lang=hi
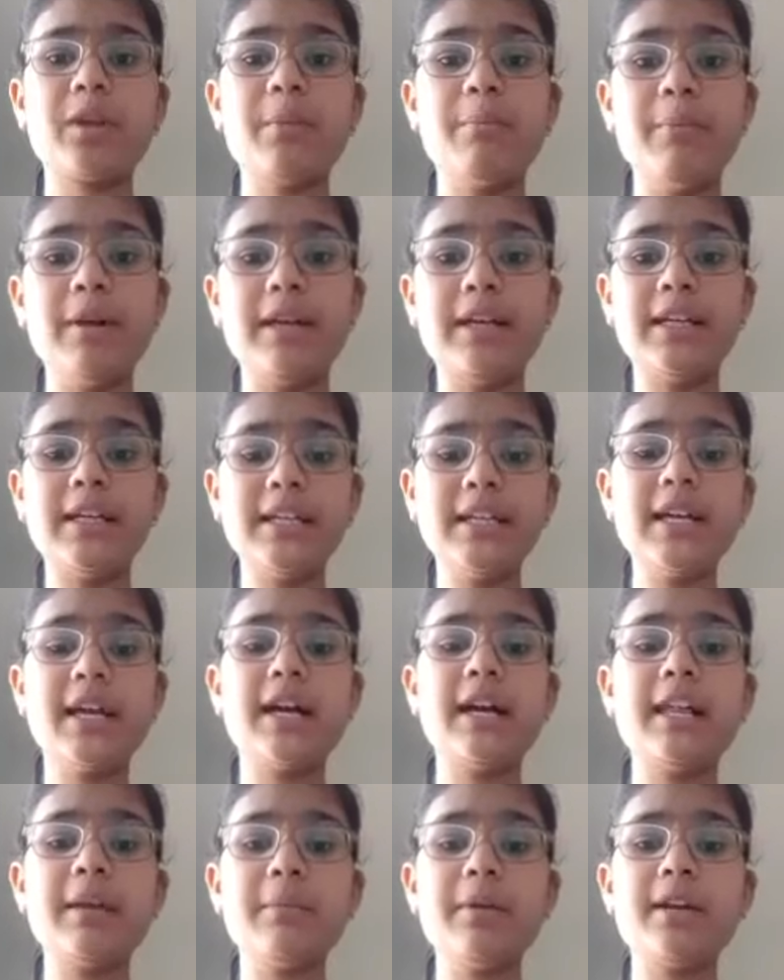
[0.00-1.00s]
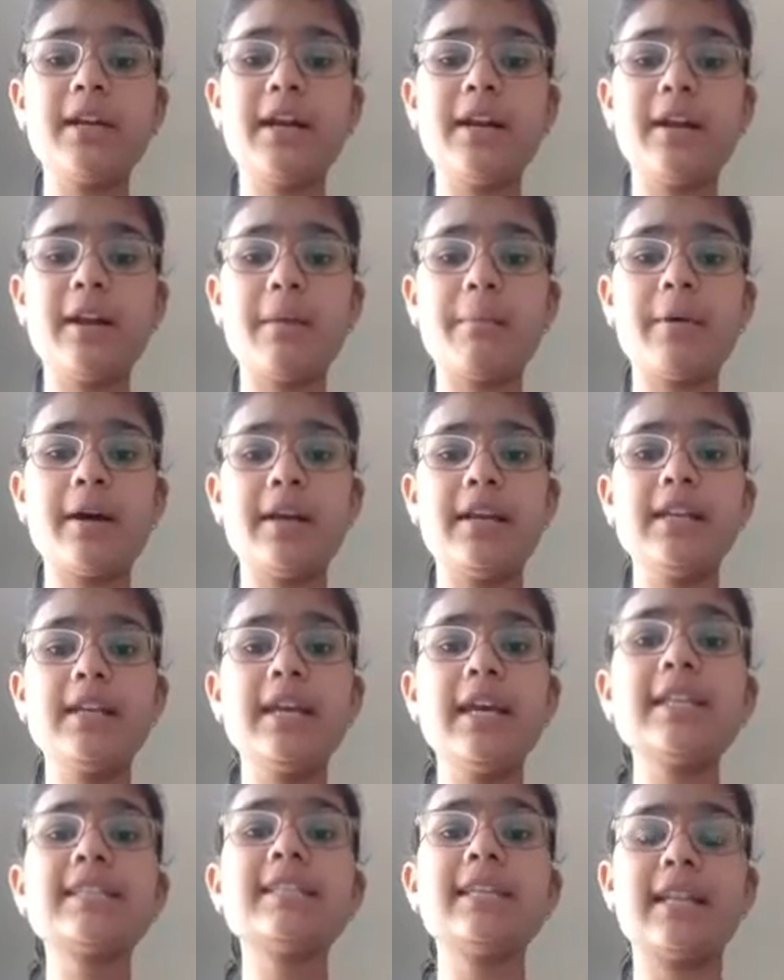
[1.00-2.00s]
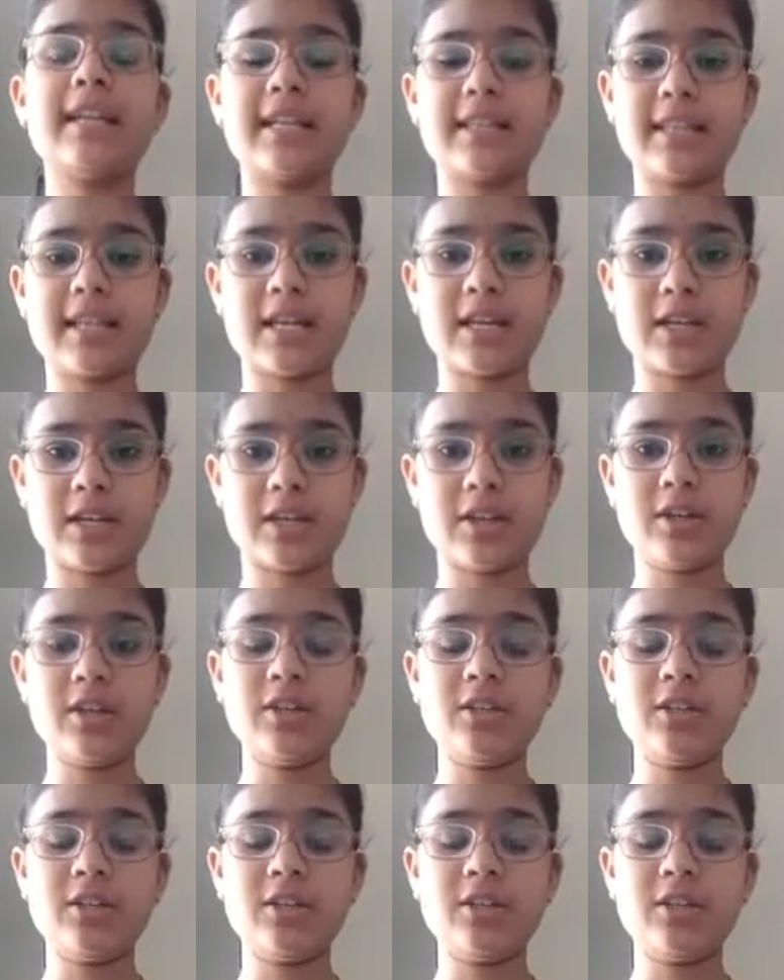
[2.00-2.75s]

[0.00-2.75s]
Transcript: मिट्टी घड़े में ठंडा पानी कैसे रहता है